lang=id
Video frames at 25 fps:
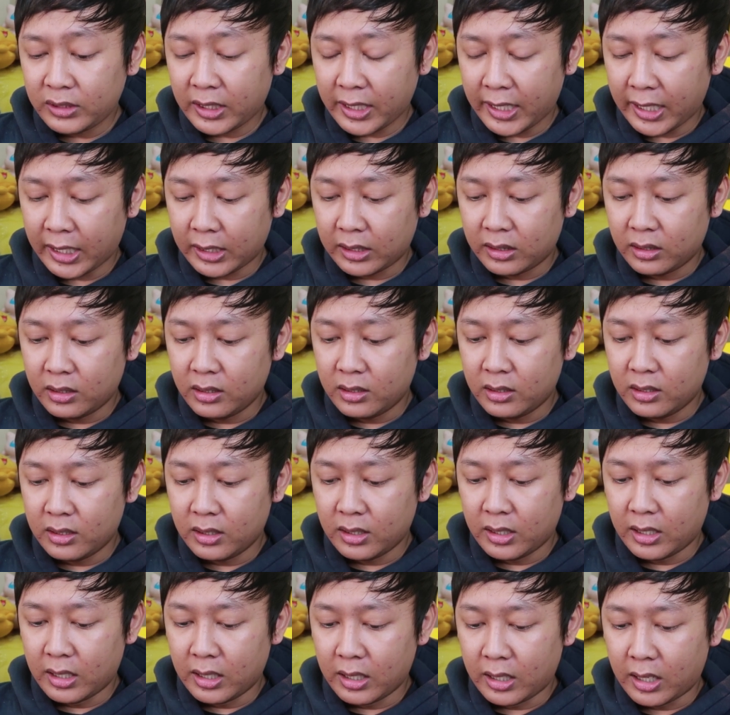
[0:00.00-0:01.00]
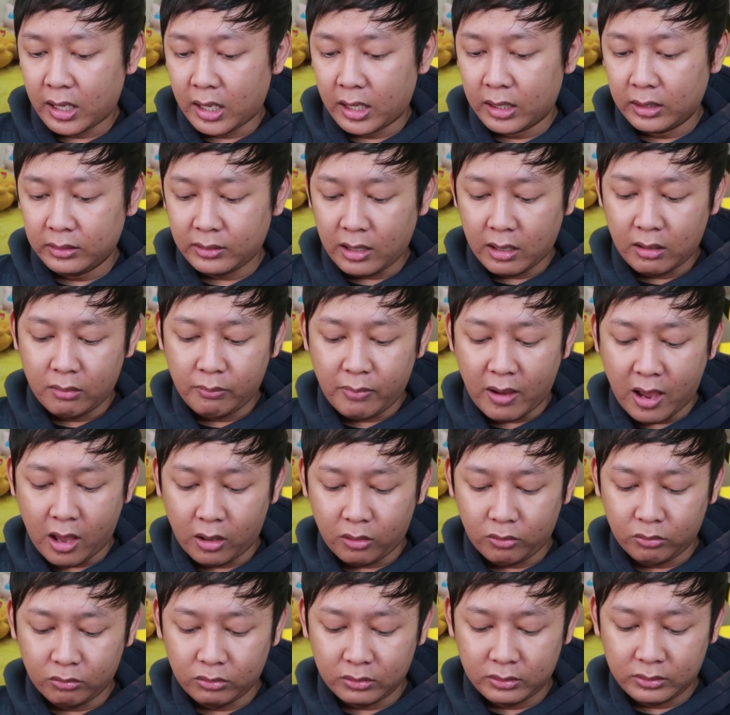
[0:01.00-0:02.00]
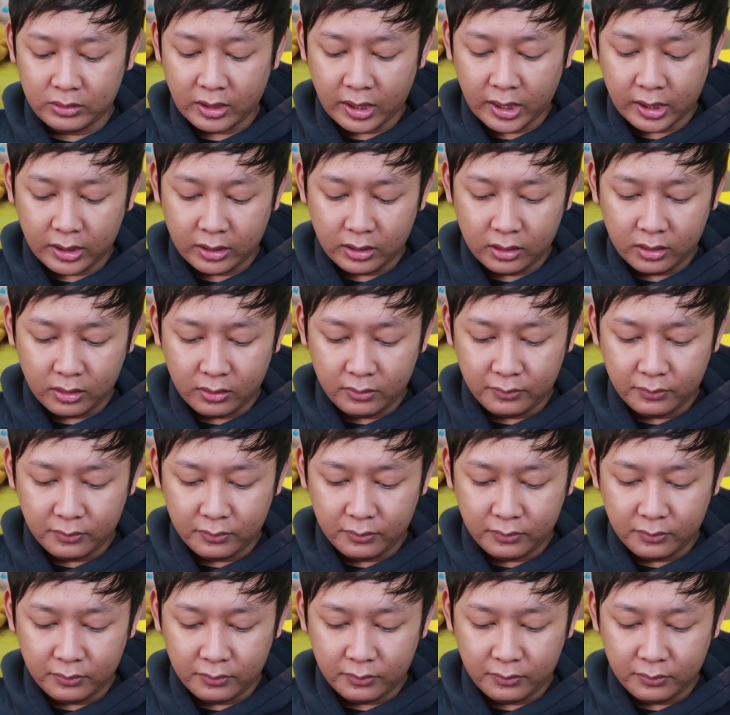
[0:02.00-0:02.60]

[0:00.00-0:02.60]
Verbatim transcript: trade ya kan tanpa aku trade